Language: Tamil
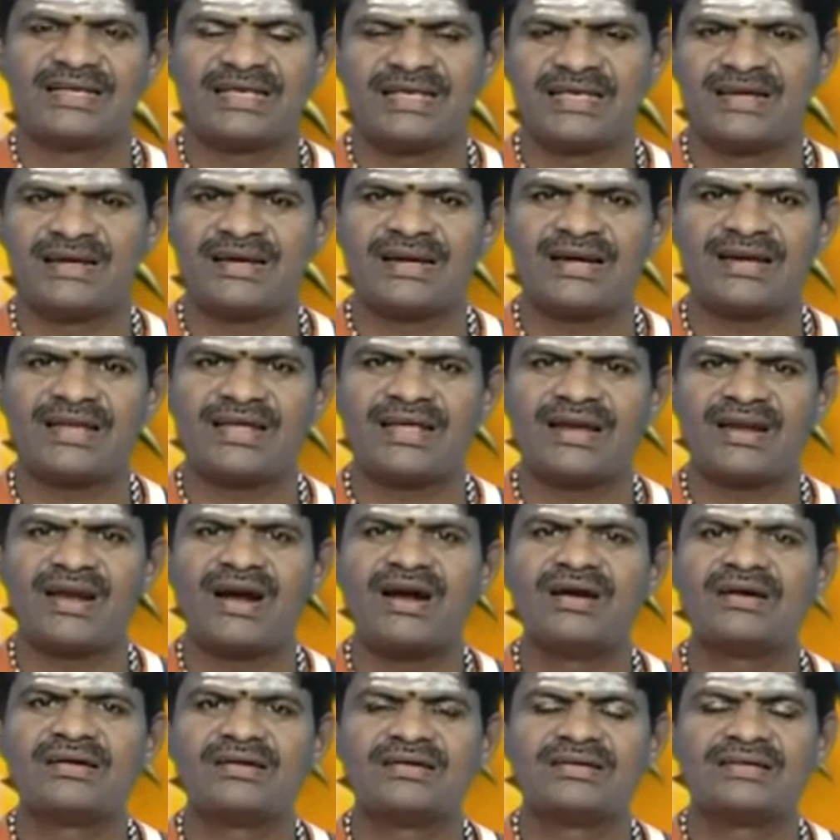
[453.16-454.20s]
இன்றைய
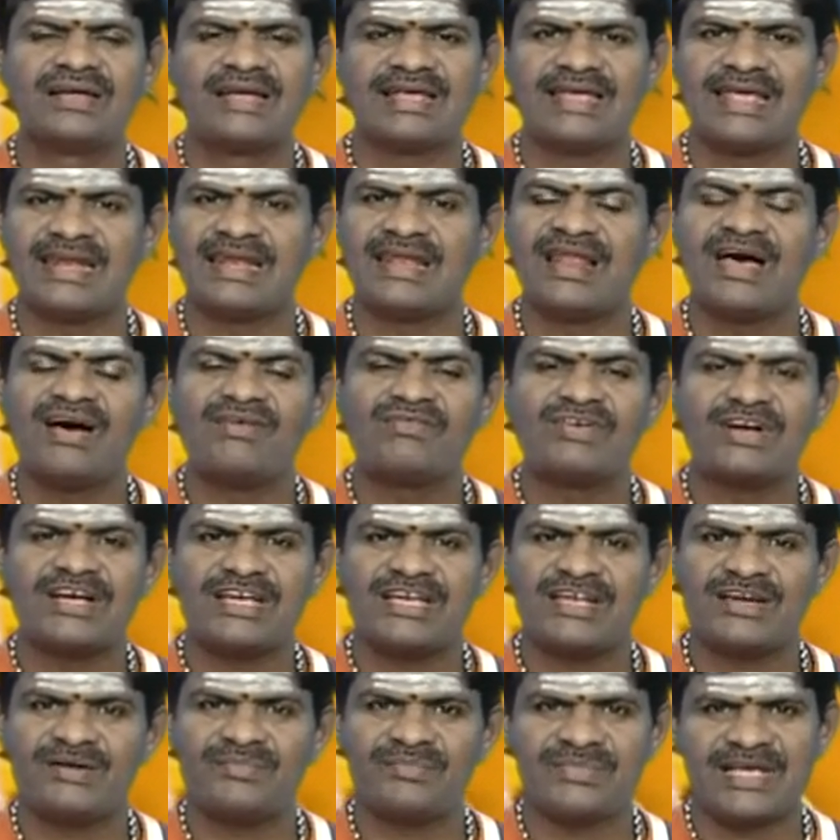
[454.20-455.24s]
நாள் எல்லா
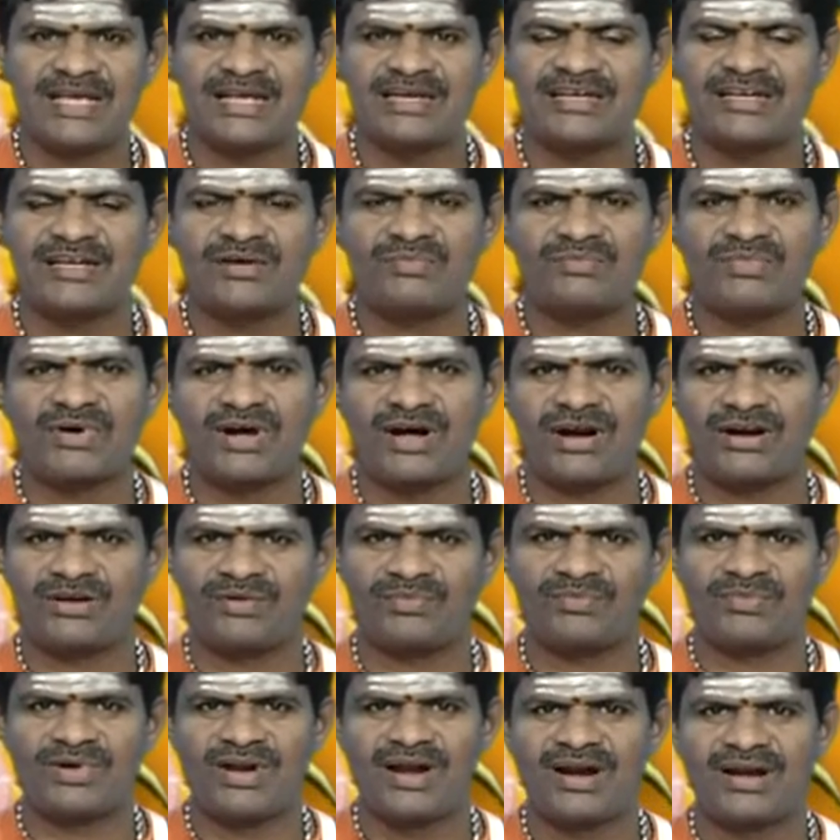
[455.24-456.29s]
வகையிலும் ஏற்றம்
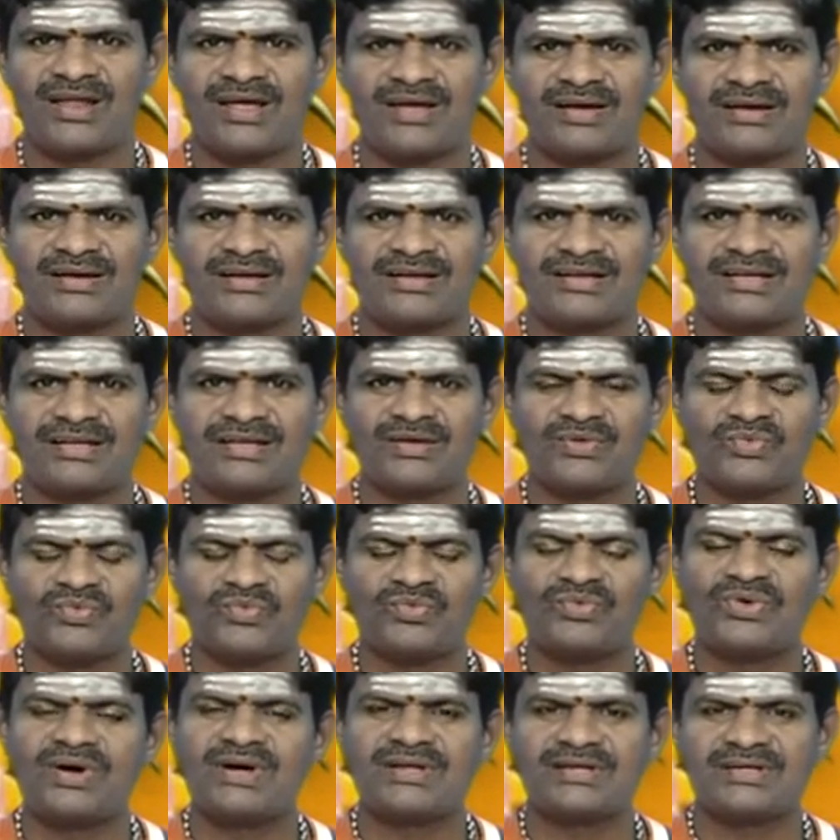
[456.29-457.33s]
காணும் நாளாக
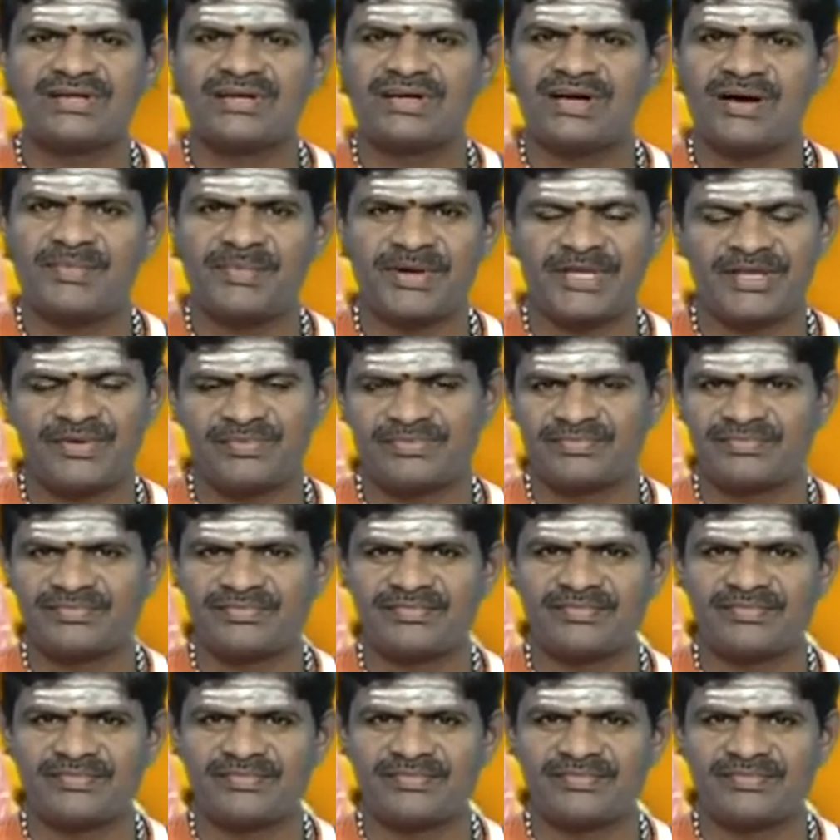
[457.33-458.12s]
உங்களுக்கு அமையும்